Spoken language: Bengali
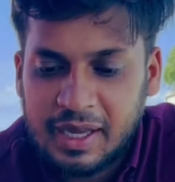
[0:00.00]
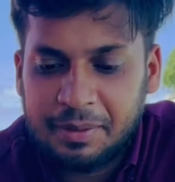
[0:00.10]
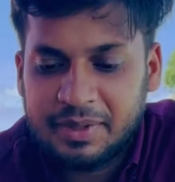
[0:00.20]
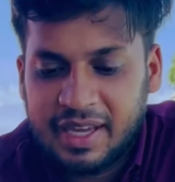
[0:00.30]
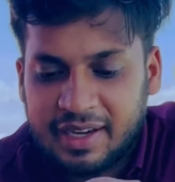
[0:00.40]

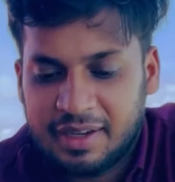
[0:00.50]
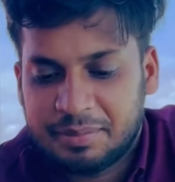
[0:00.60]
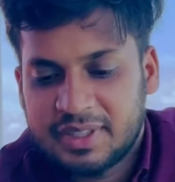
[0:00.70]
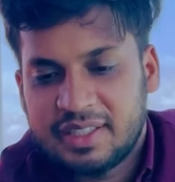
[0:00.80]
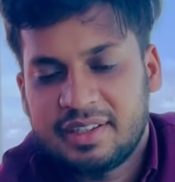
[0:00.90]
আমি দেখাই
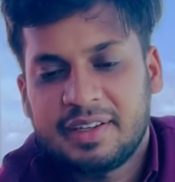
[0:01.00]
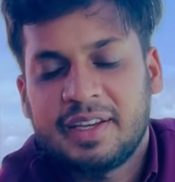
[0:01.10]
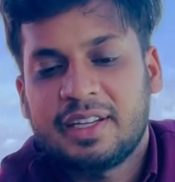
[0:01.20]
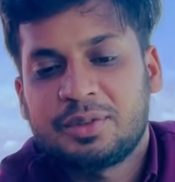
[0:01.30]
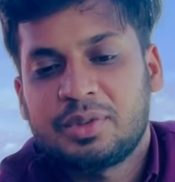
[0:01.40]
আপনাদের
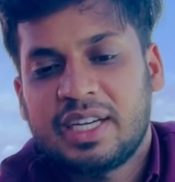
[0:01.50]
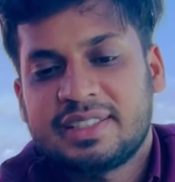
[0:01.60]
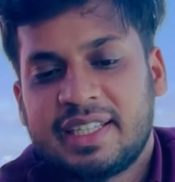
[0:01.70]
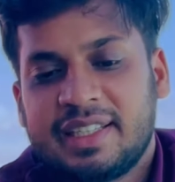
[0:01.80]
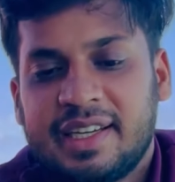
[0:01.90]
একটু কাছ
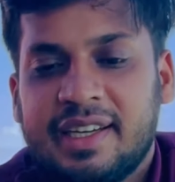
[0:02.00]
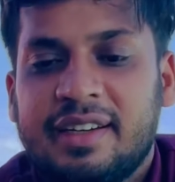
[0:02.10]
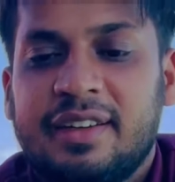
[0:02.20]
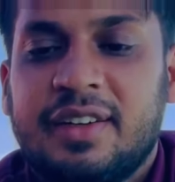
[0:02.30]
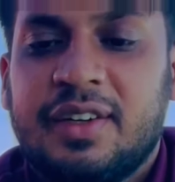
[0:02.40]
থেকে দেখেন